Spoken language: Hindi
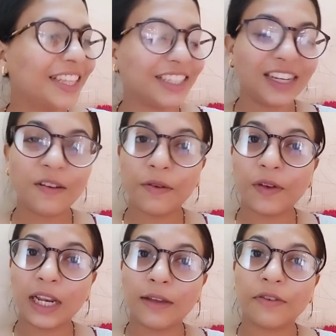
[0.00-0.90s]
तो चलो अभी
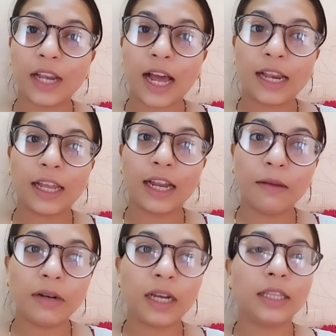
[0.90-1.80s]
पहले फिलहाल
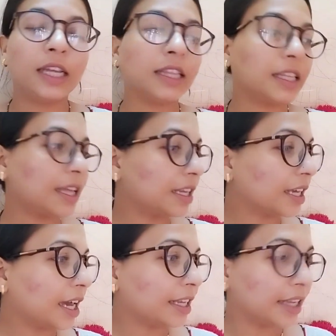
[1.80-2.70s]
खाना बना लेते हैं तीर्था
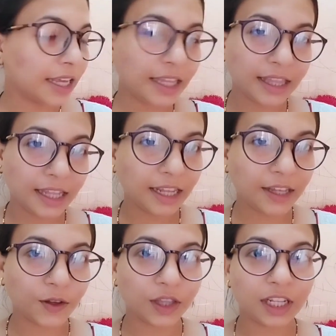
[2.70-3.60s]
दिखाई नहीं दे रही
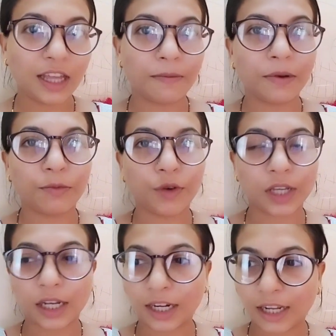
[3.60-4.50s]
क्योंकि तीर्था अपनी बुआ
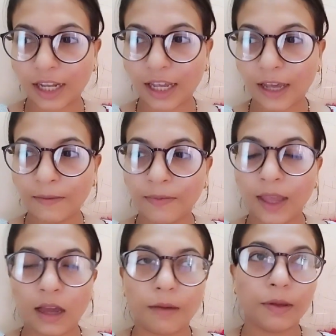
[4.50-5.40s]
के घर गई है
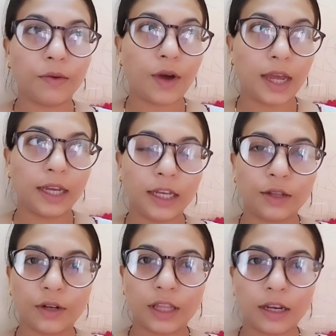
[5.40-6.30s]
अभी वो आएगी
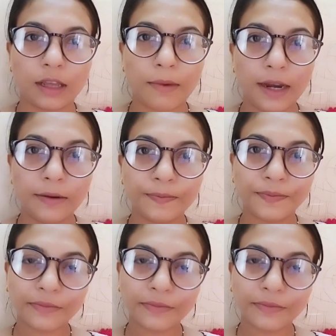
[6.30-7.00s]
थोड़ी देर के बाद